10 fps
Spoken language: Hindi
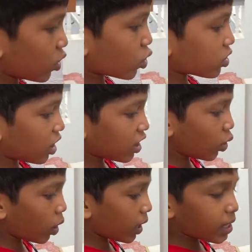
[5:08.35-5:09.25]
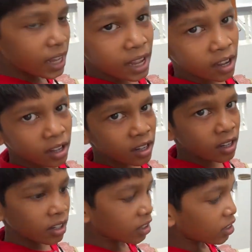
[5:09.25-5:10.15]
इसको सल्ली हो गई थी क्या
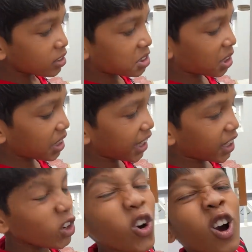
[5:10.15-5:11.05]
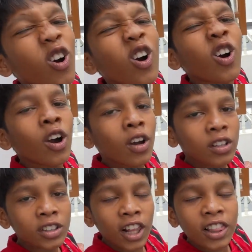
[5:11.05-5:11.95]
हो गई सल्ली क्या
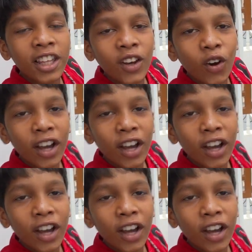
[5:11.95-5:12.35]
सल्ली हो